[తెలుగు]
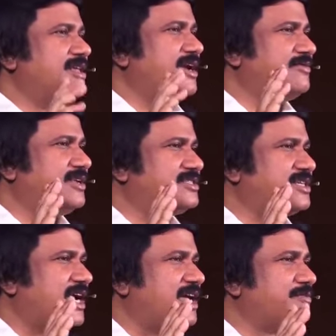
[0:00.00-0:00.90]
దేవుని
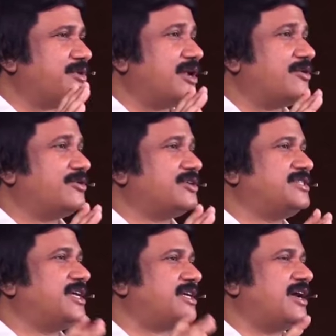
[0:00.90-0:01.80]
సహాయం కలుగొట్టు
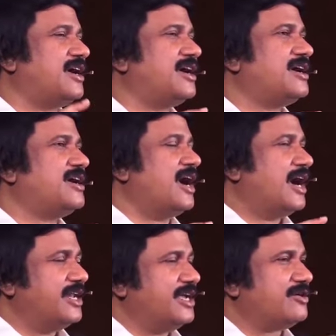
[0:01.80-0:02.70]
చేత
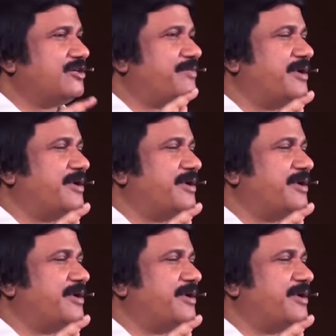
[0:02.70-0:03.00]
అనేకులు